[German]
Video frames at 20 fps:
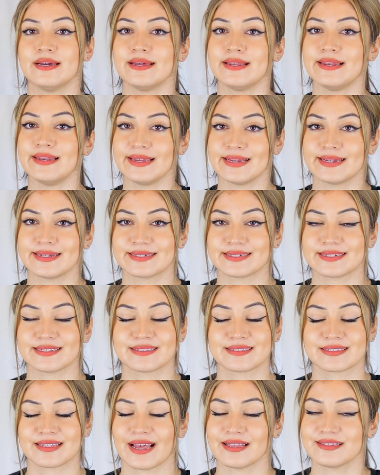Licht
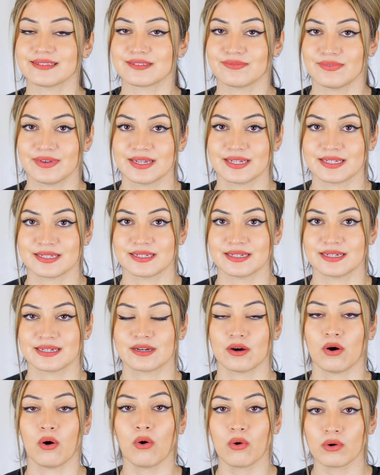ist ganz
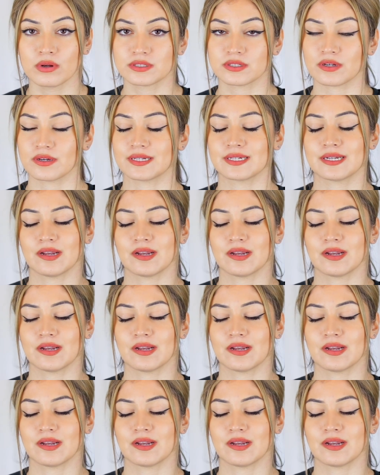wichtig. Holt euch,